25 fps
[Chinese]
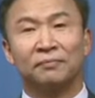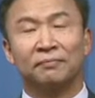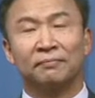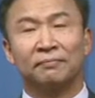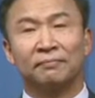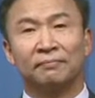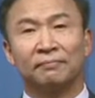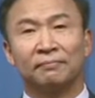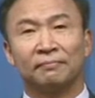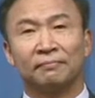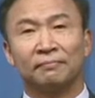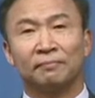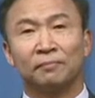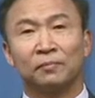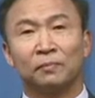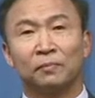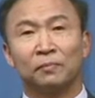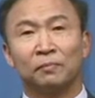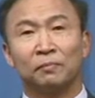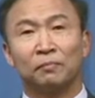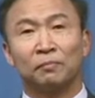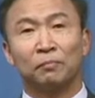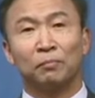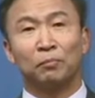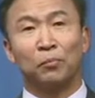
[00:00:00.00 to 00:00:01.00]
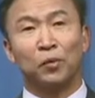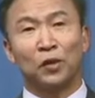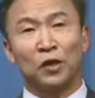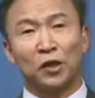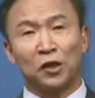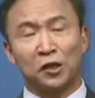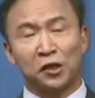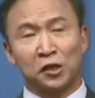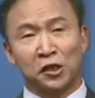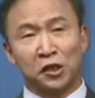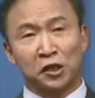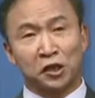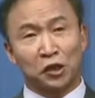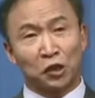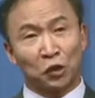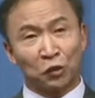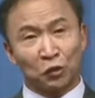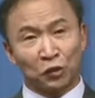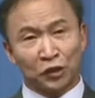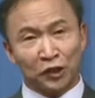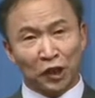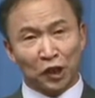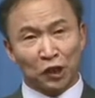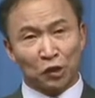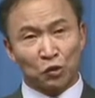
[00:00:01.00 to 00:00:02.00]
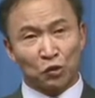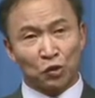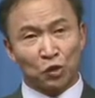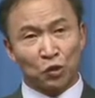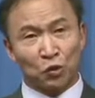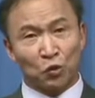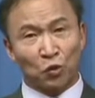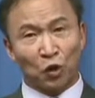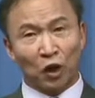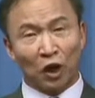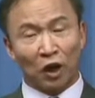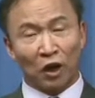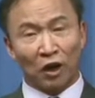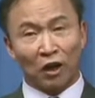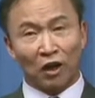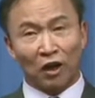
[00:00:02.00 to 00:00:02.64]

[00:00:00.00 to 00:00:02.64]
嗯，不能吃抽象的水果，